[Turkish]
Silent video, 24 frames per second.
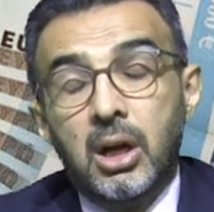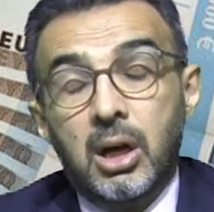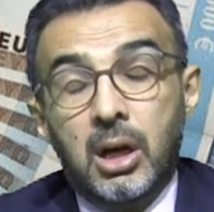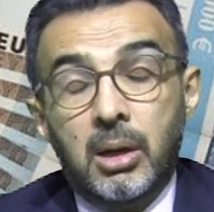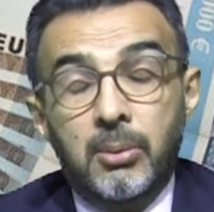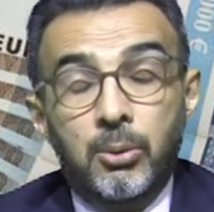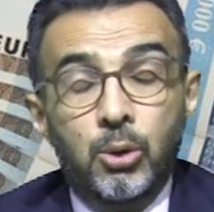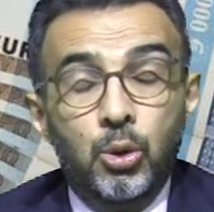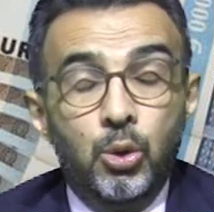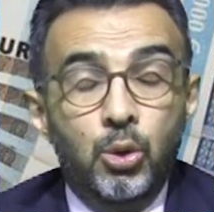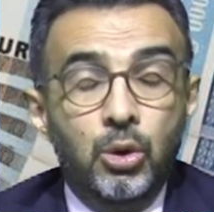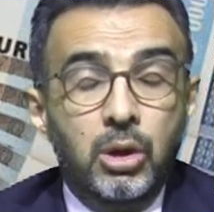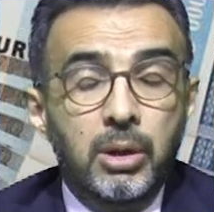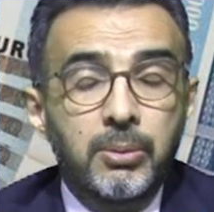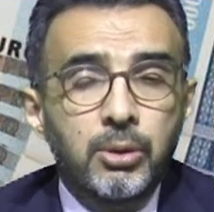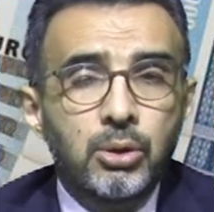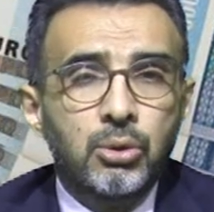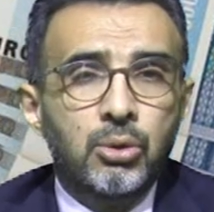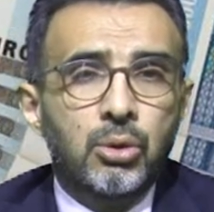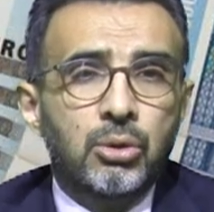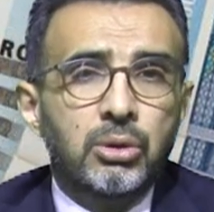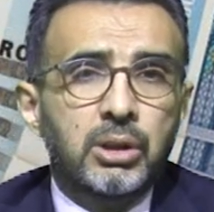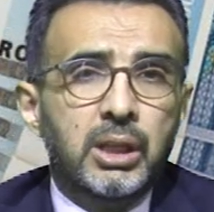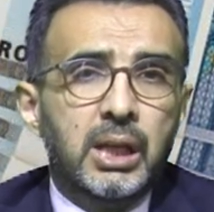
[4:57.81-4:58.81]
Ama öyle bir
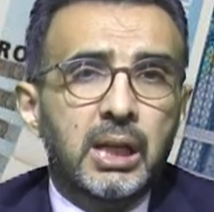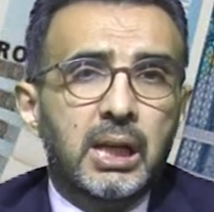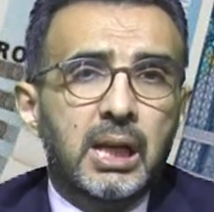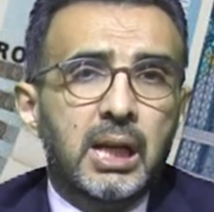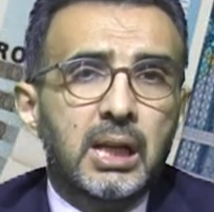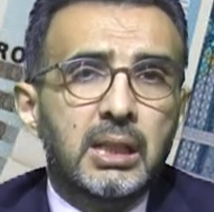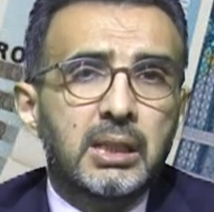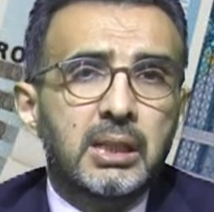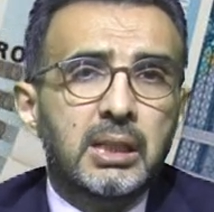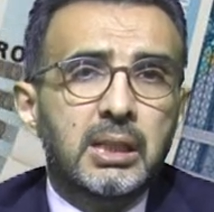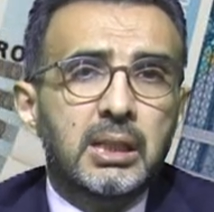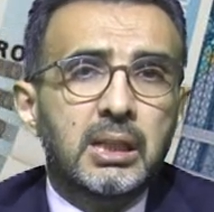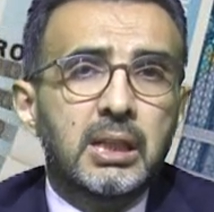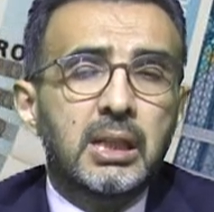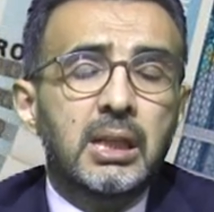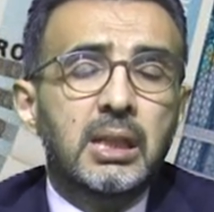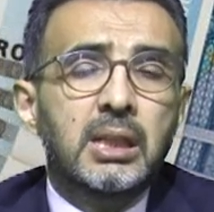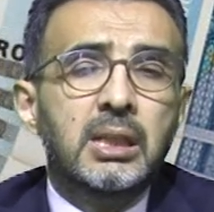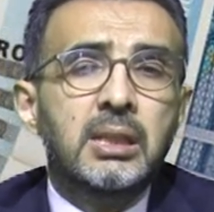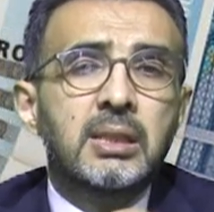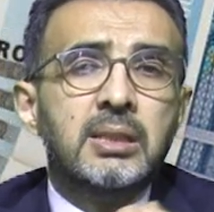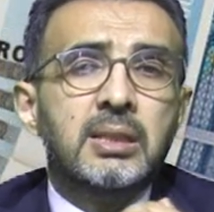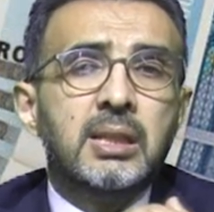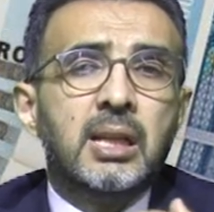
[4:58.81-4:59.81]
noktaya geldik ki
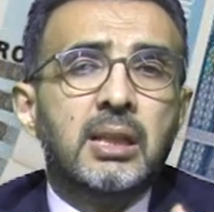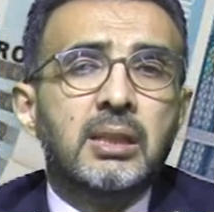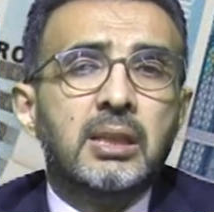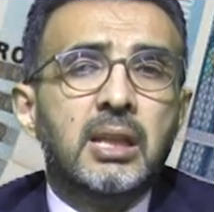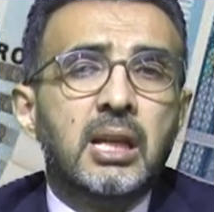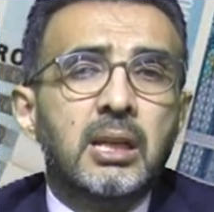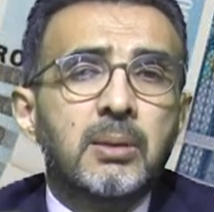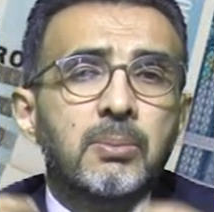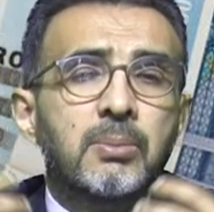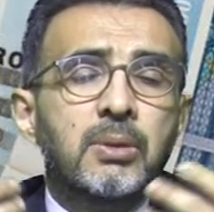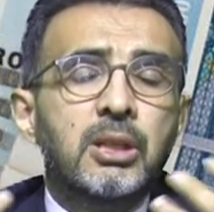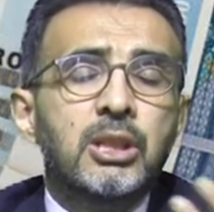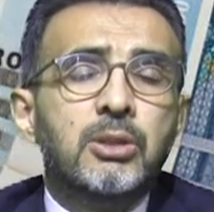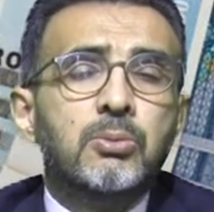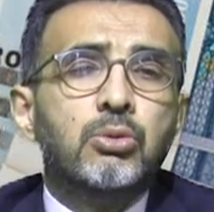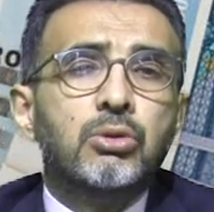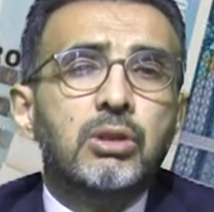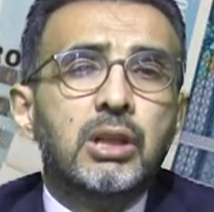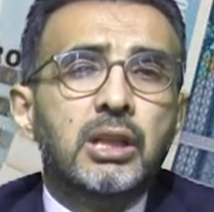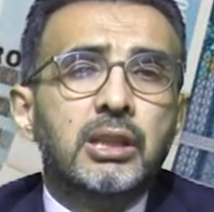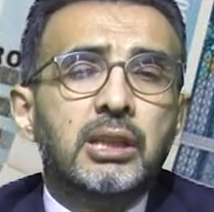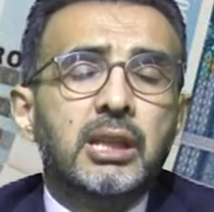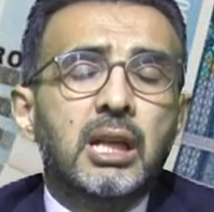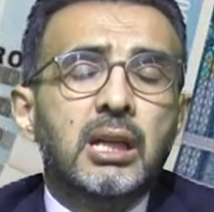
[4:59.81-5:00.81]
insanlar
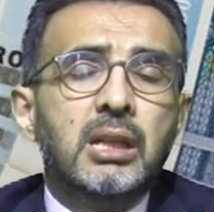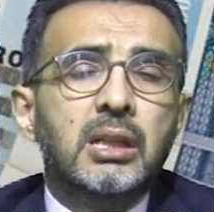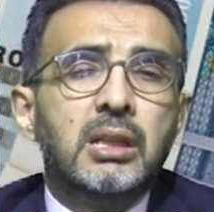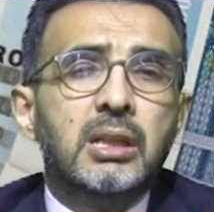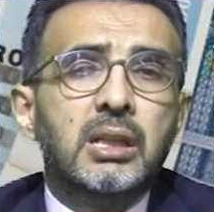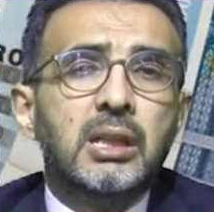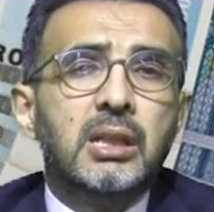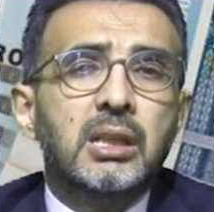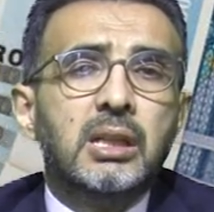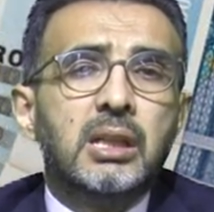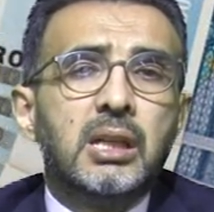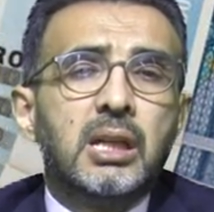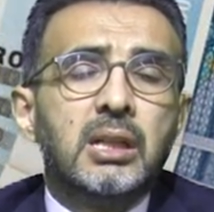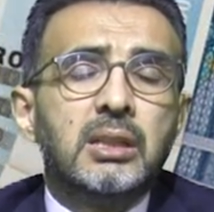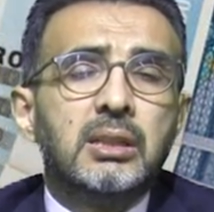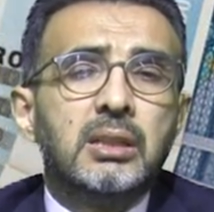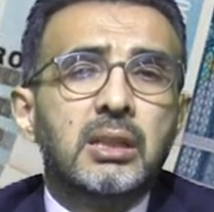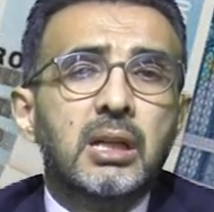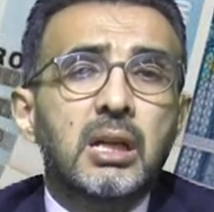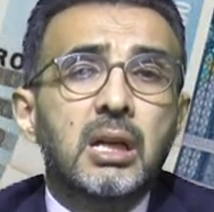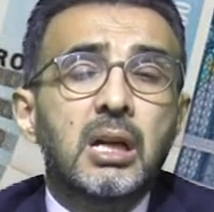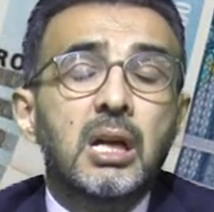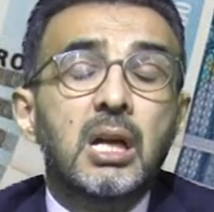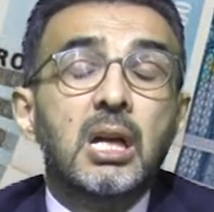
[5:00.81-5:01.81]
mecburiyetten kredi
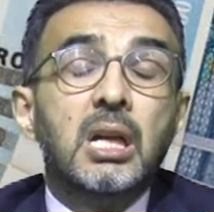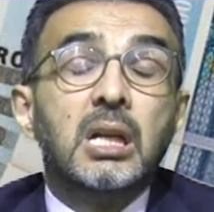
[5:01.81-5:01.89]
kartına